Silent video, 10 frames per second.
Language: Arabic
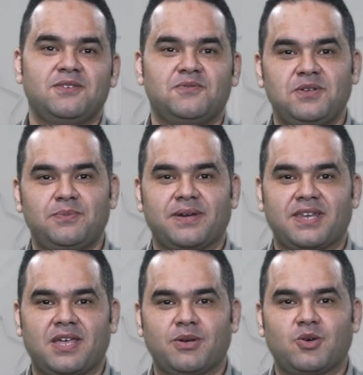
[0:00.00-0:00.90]
في
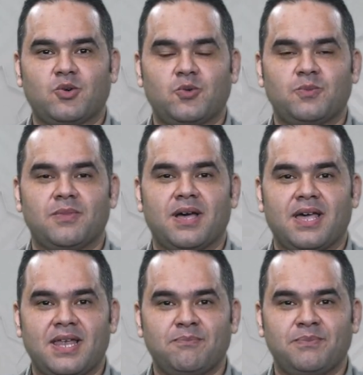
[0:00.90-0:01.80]
برنامجكم
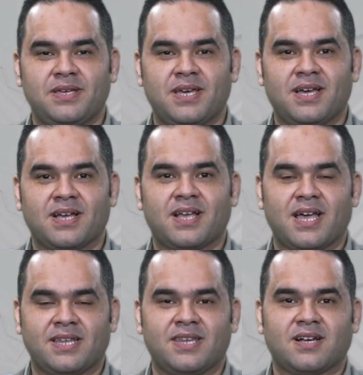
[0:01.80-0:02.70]
الأنبياء
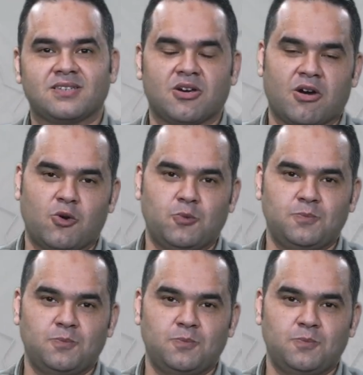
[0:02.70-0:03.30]
كأنك تراهم.